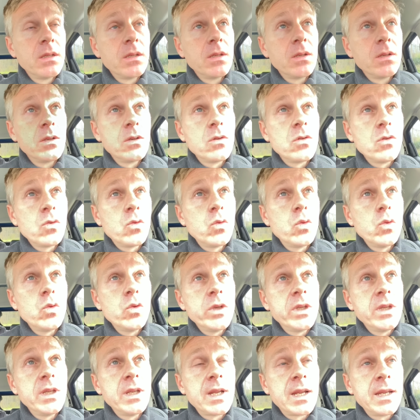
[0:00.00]
con
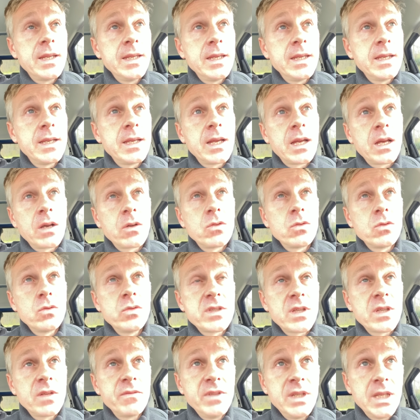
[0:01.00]
cui la Lega, con
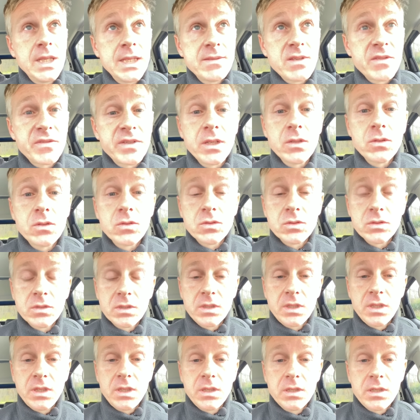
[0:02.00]
cui Salvini deve fare i
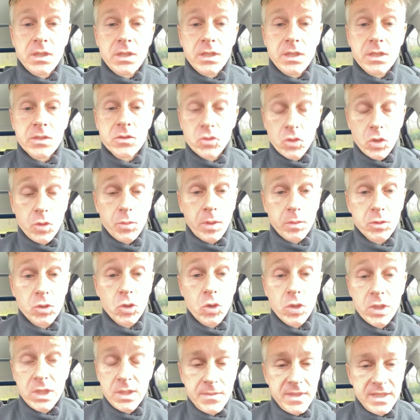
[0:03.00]
conti, eh, sono
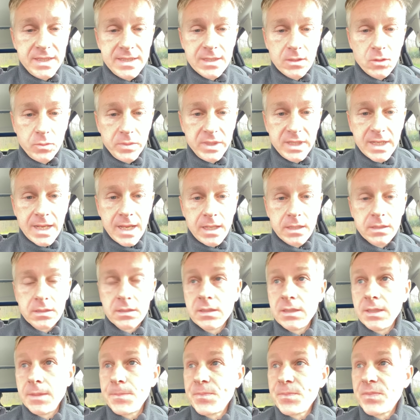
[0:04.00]
proprio i media
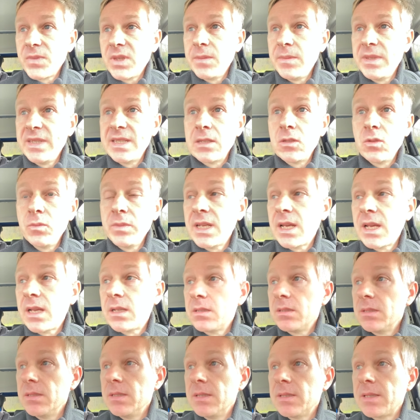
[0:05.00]
dominanti. I media
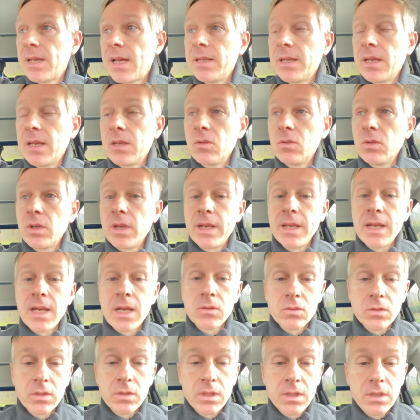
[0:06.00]
dominanti in Italia hanno
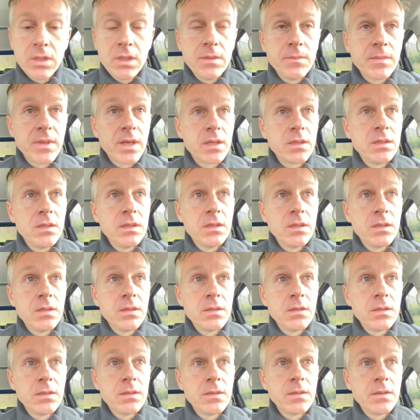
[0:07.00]
creato un clima di
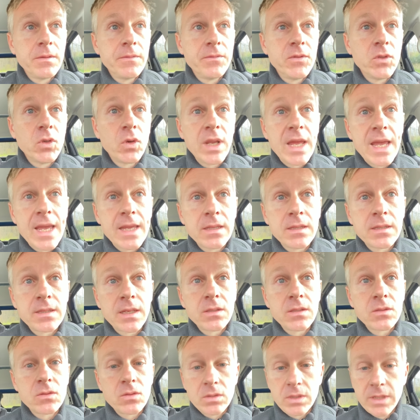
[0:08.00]
eh,
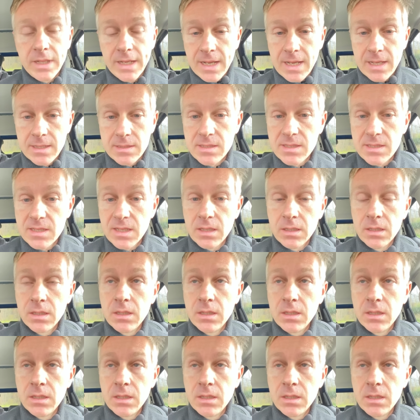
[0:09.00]
violenta intolleranza.